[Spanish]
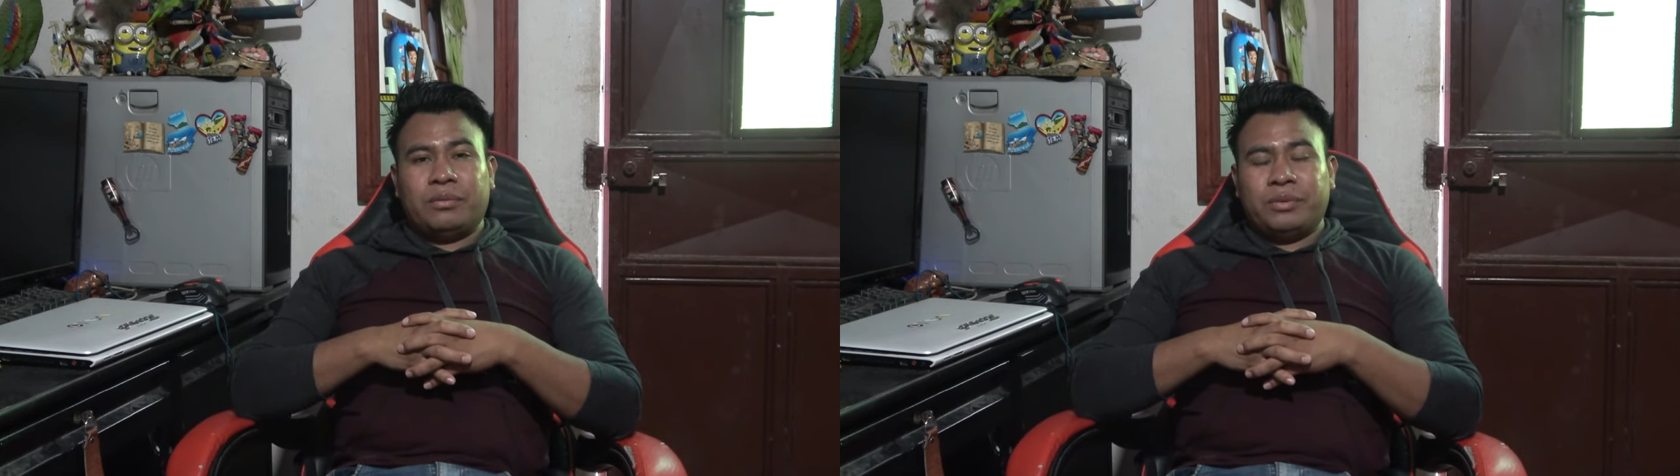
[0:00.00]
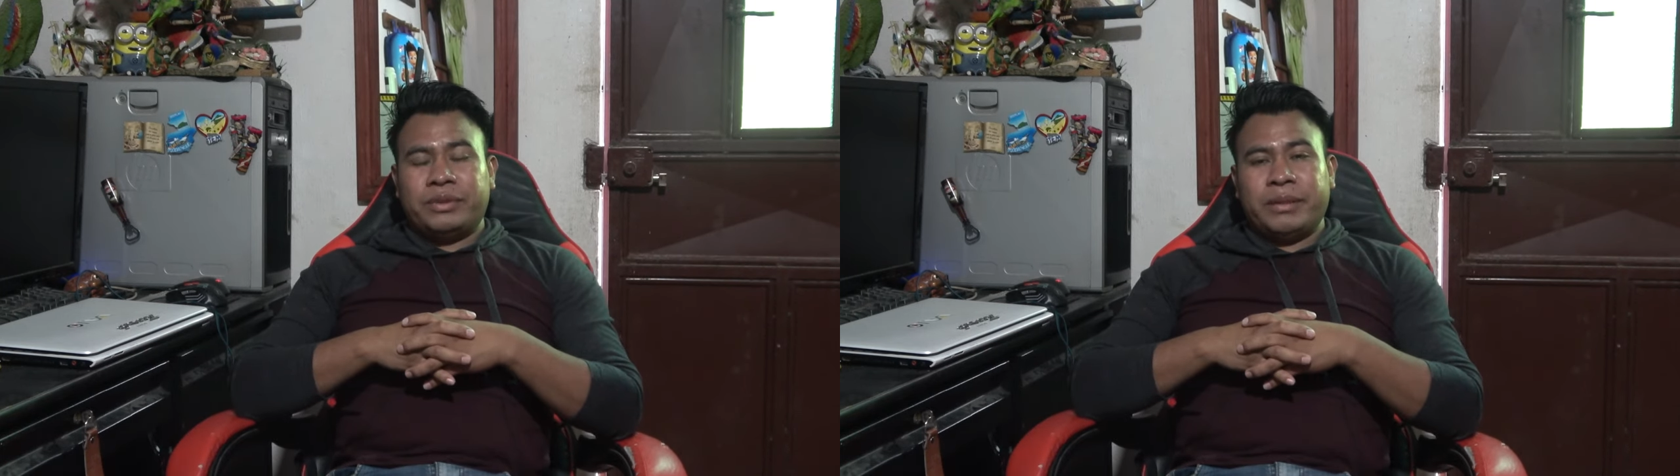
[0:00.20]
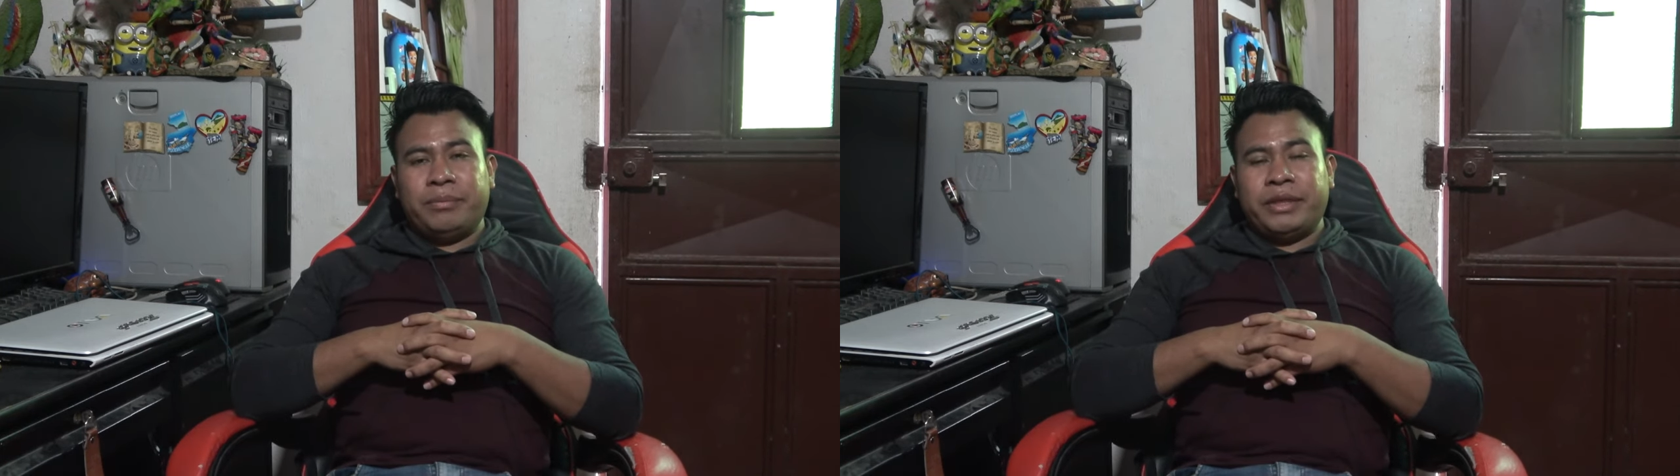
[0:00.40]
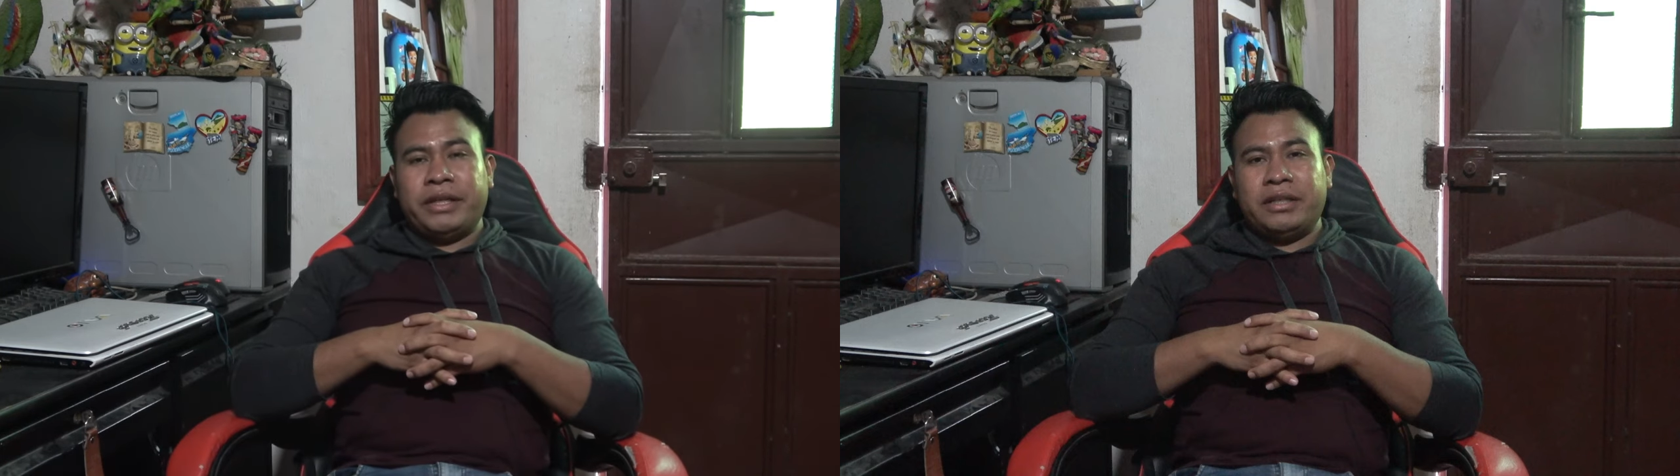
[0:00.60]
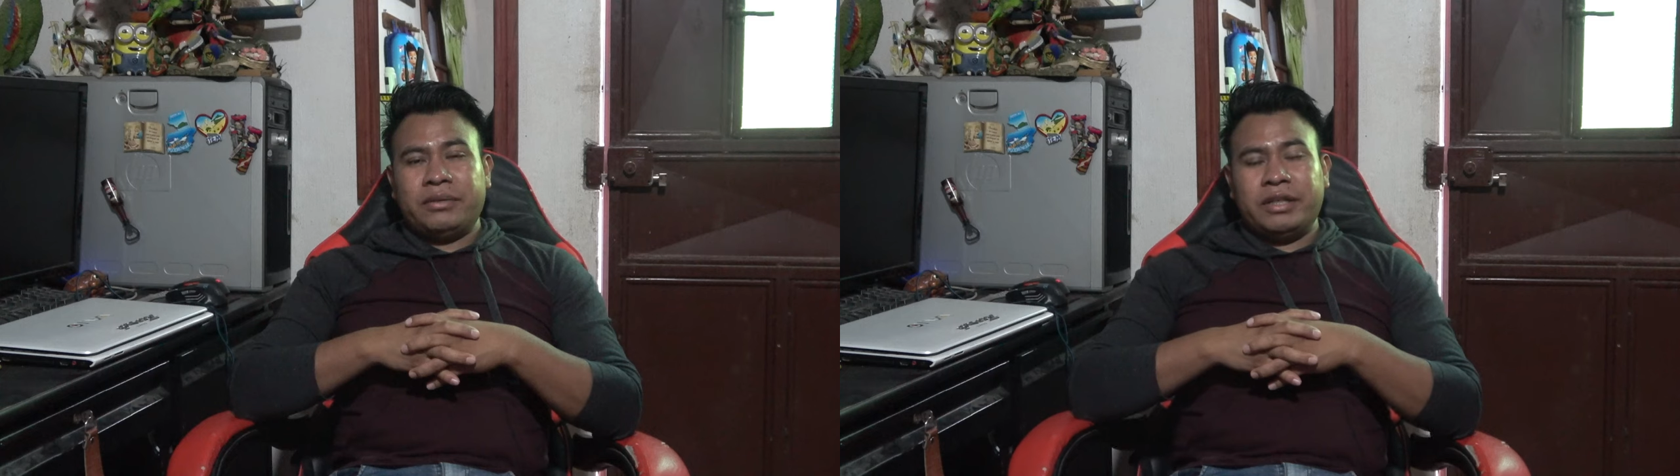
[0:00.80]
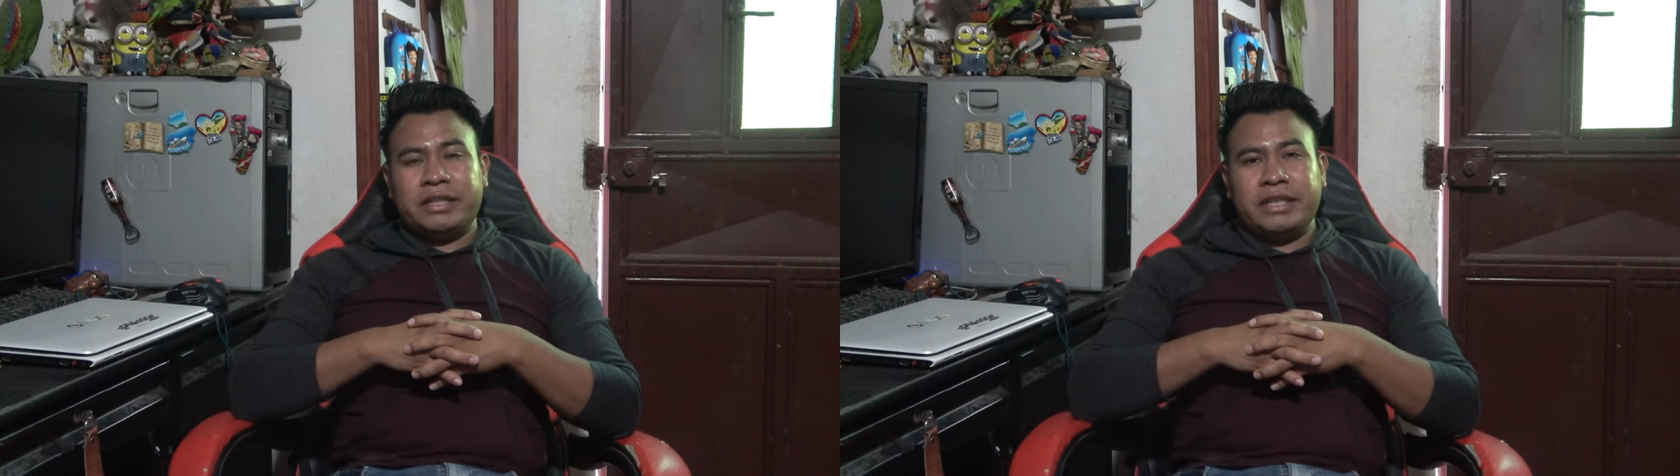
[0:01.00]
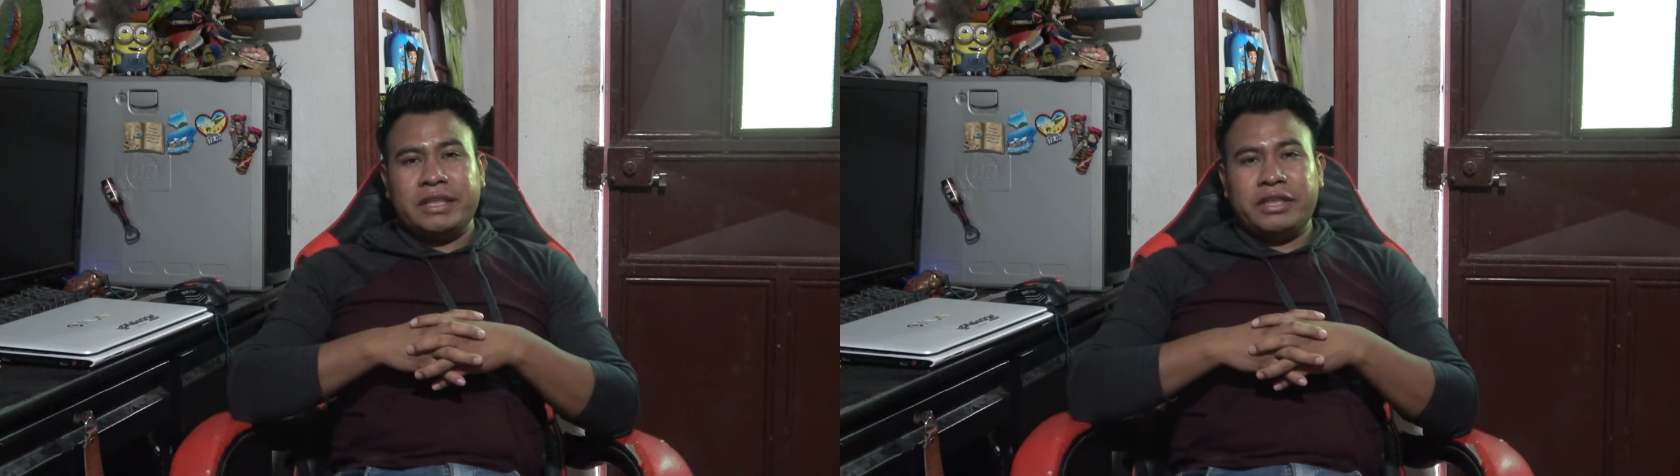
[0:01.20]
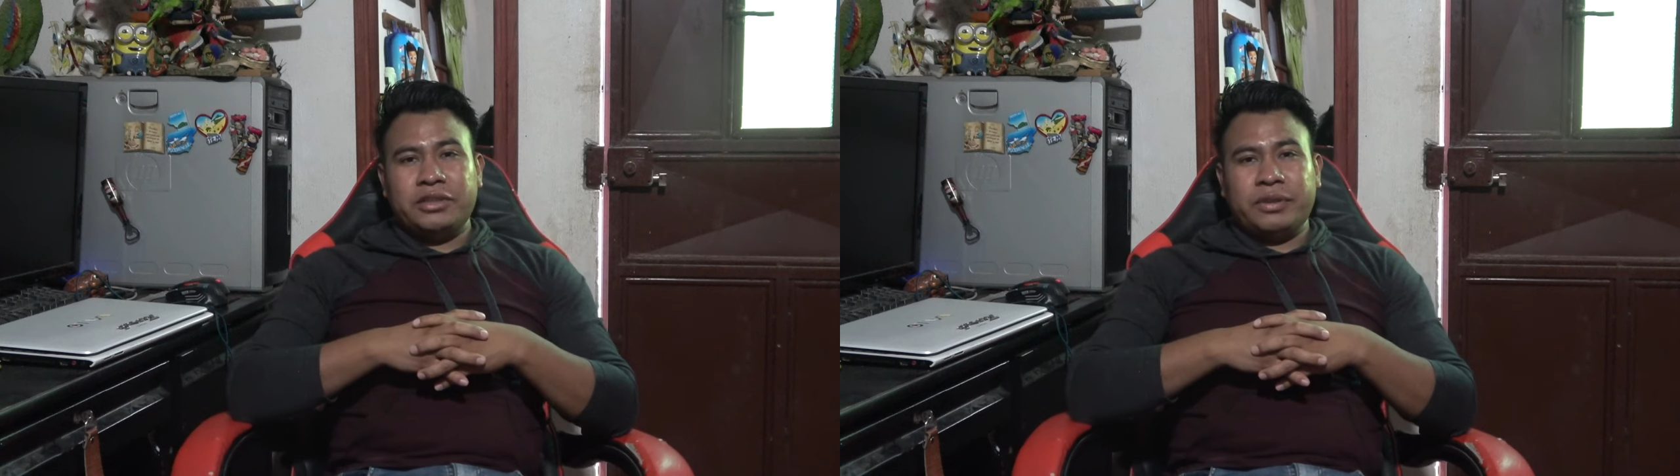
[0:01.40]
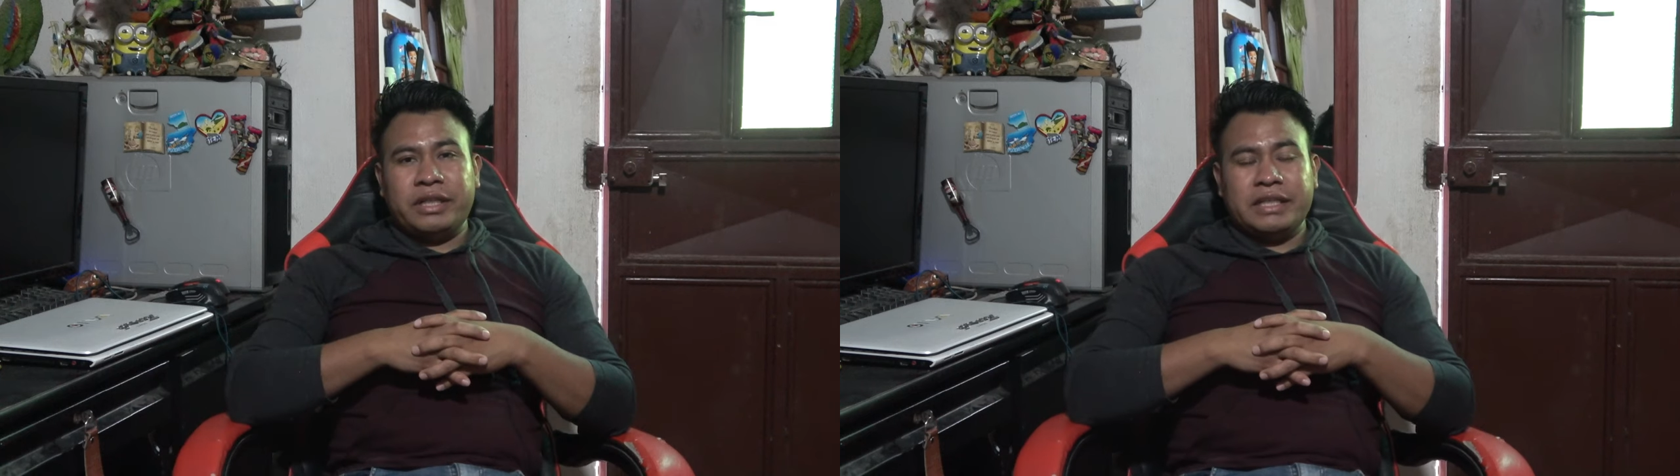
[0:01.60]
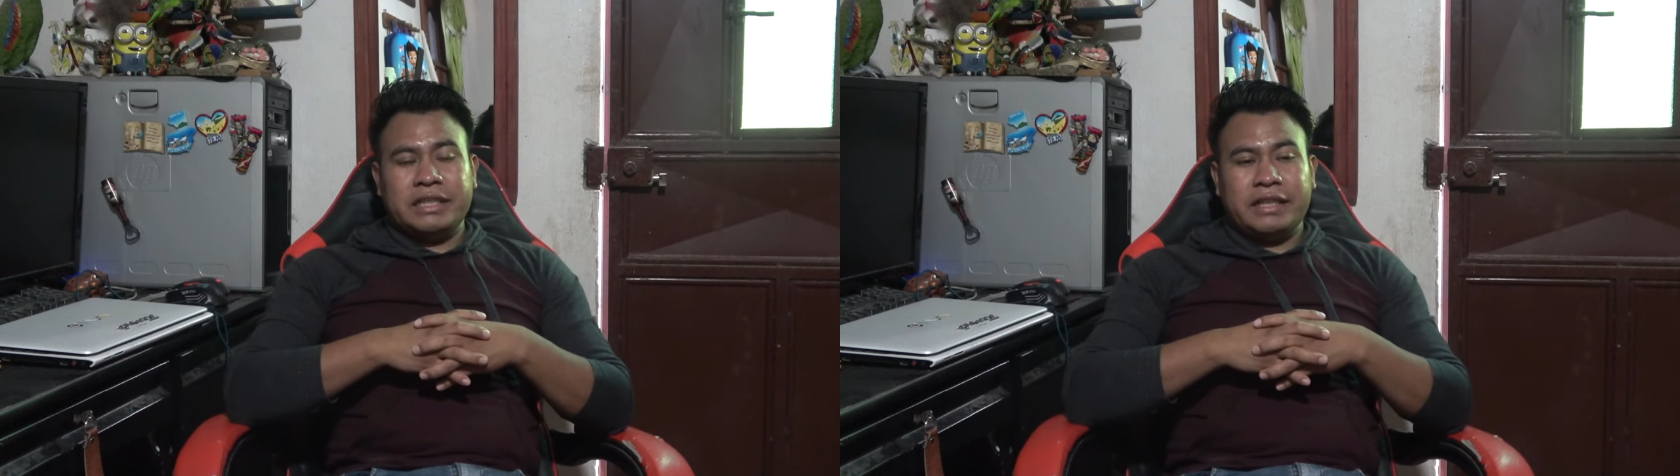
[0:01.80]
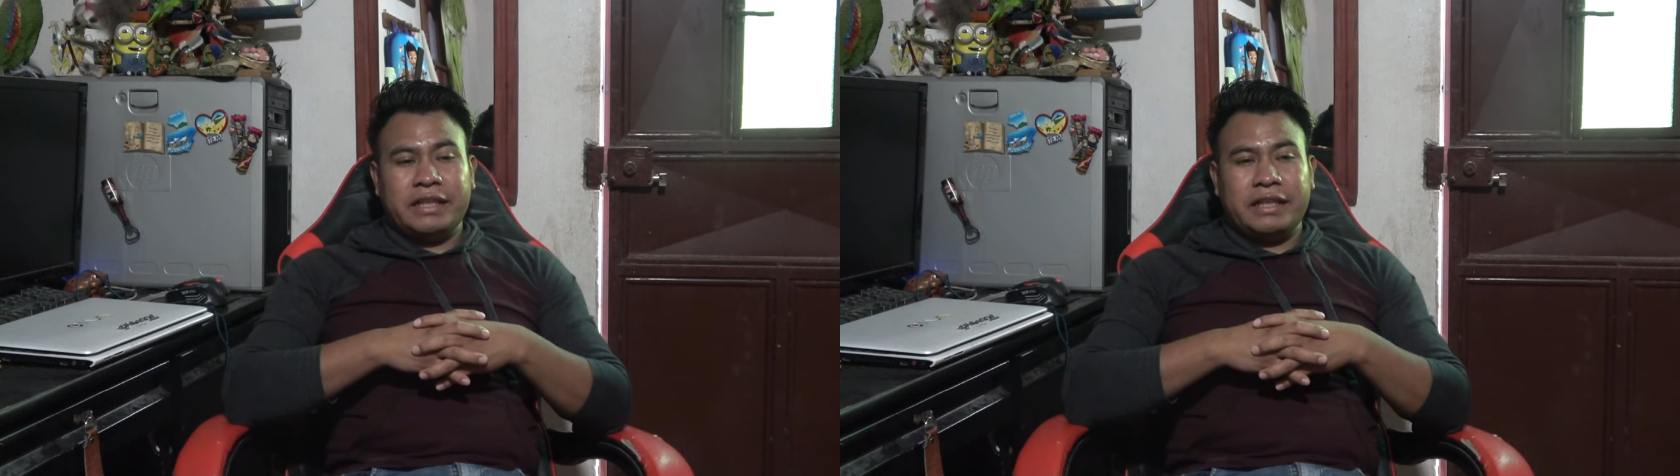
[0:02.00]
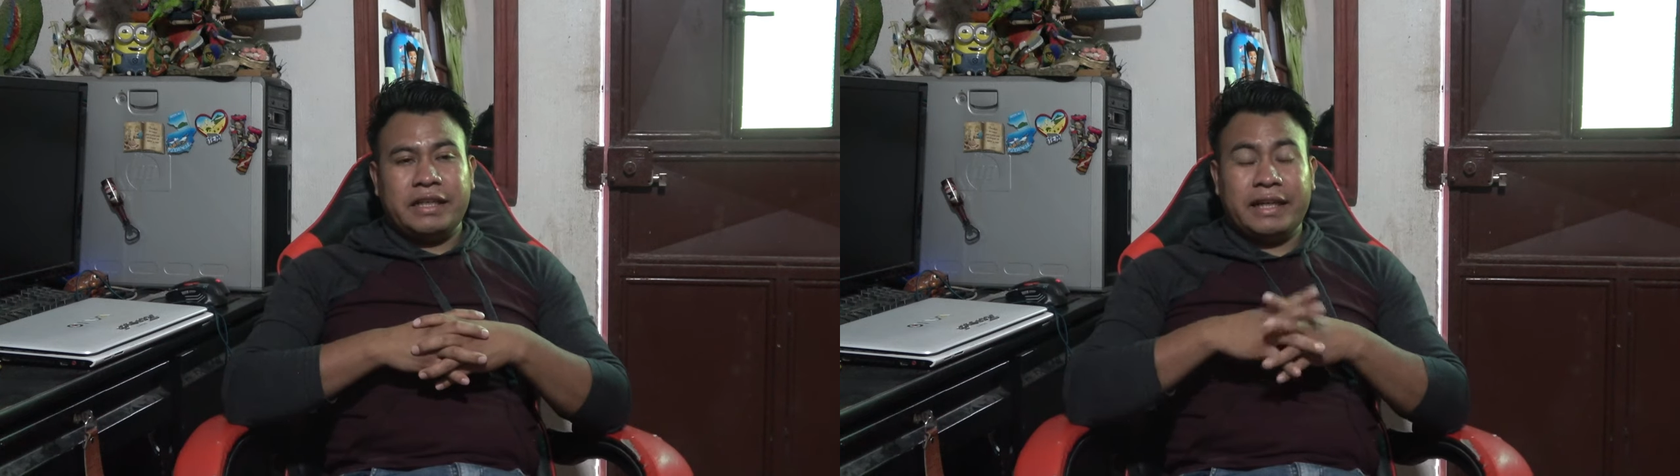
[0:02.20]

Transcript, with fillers: como siempre yo les he dicho, es eh,